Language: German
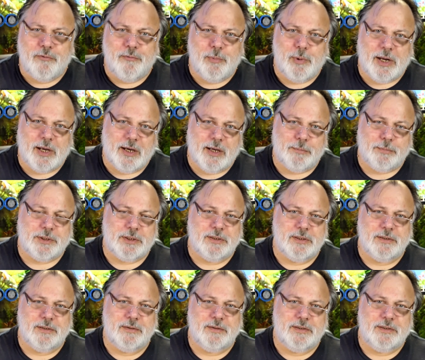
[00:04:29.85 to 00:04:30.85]
bleibt,
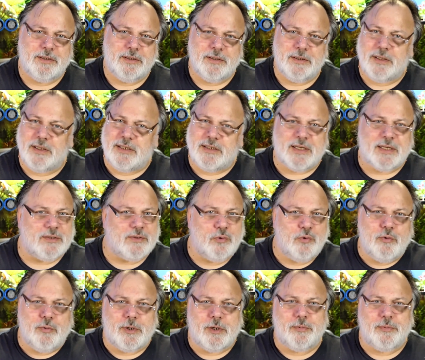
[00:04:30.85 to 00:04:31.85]
ist das
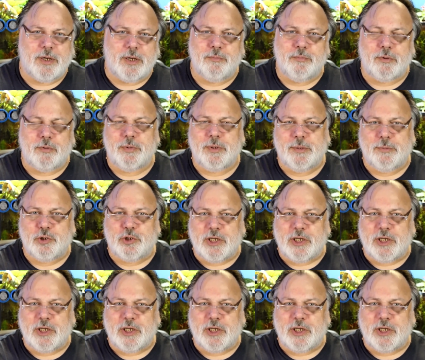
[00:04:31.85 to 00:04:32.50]
überhaupt kein Problem.